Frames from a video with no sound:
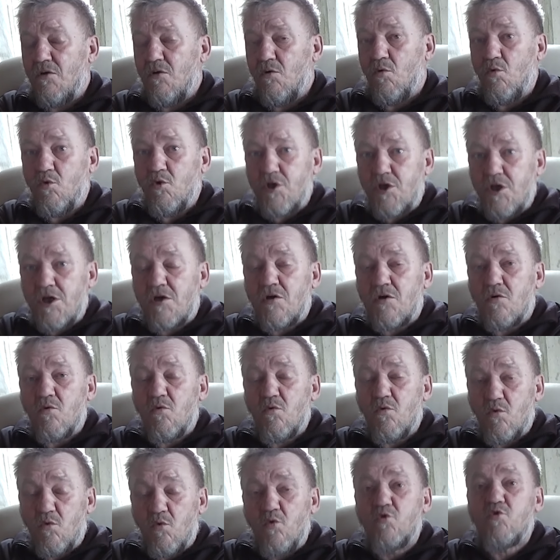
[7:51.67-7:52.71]
Кстати. У, них,
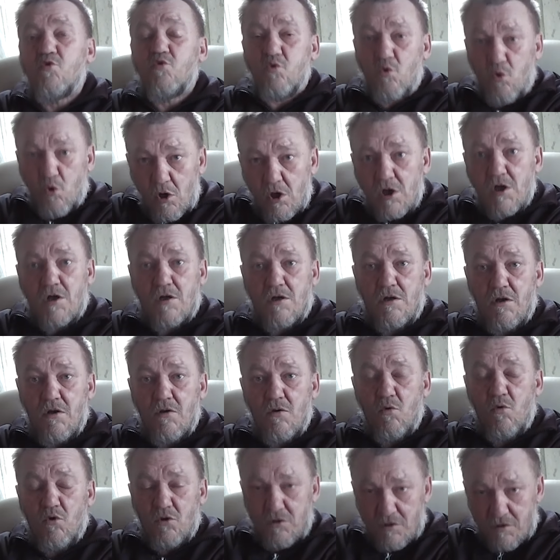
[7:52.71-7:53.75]
у турок
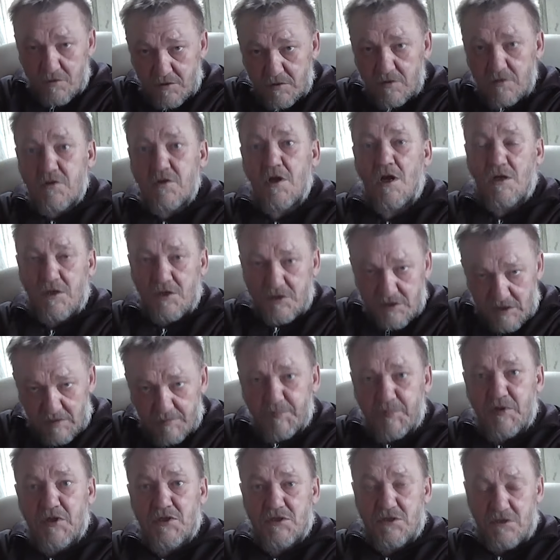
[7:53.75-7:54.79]
он так и
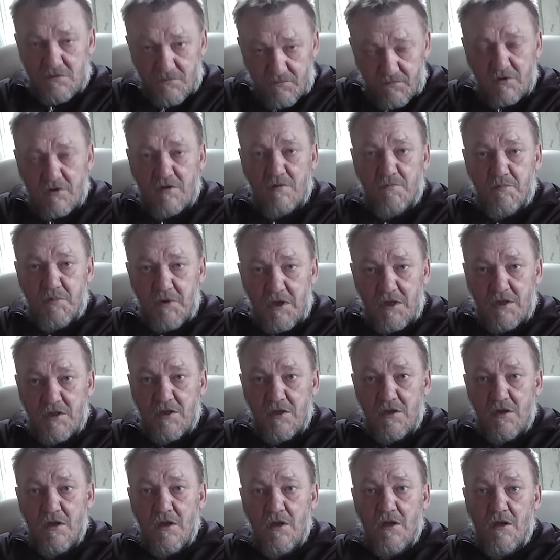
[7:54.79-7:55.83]
записан в
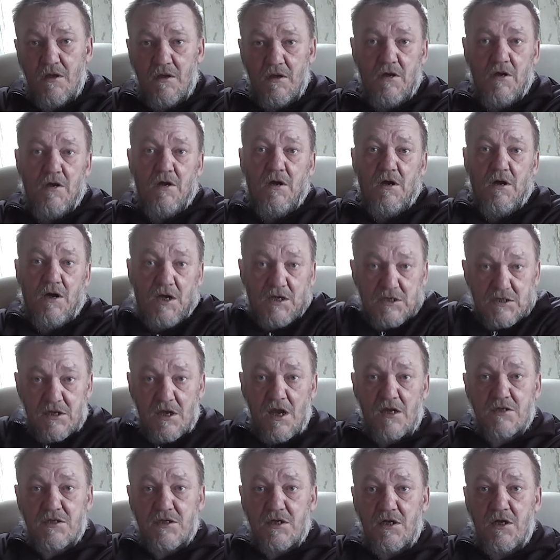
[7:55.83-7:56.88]
Википедии
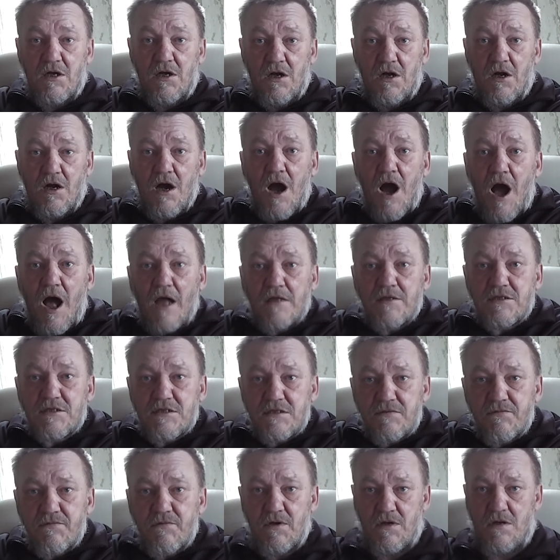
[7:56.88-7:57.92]
«Хазарское
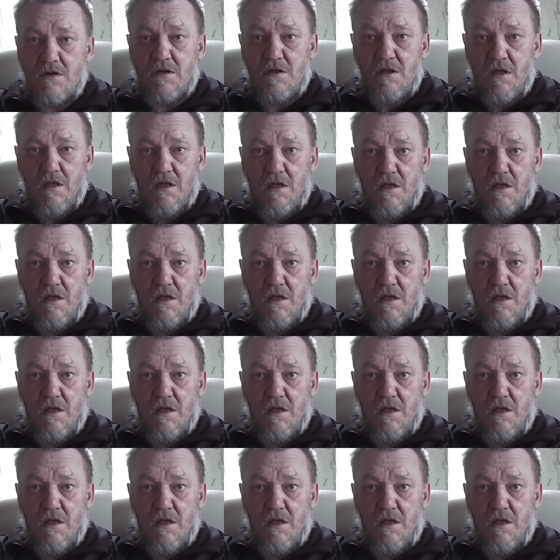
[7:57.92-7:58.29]
ханство».